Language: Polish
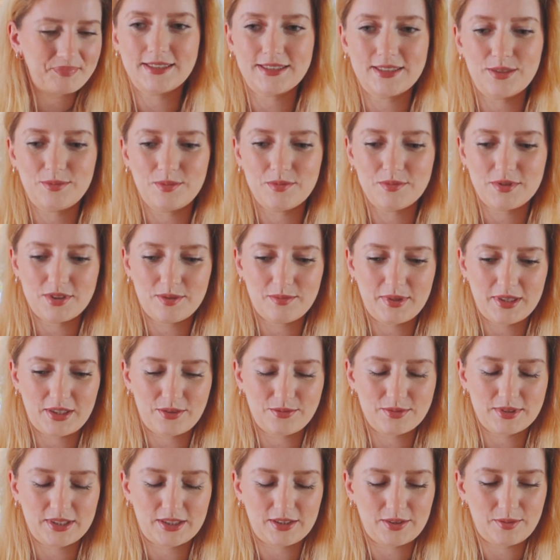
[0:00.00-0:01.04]
Zrobimy sobie
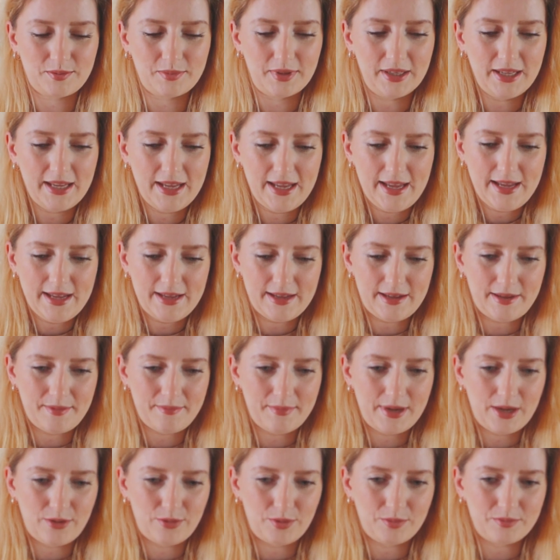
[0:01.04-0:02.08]
jakąś taką e,
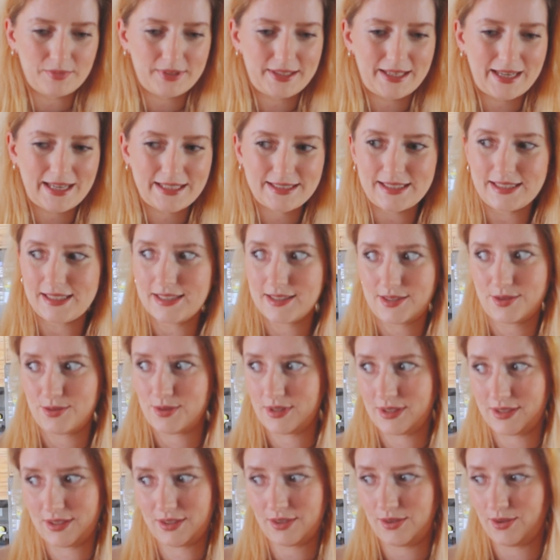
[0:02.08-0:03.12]
małą trasę, jest
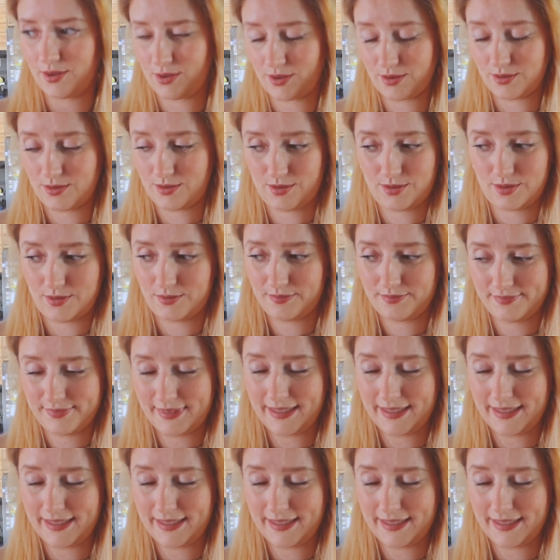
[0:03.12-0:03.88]
słuchajcie gorąco.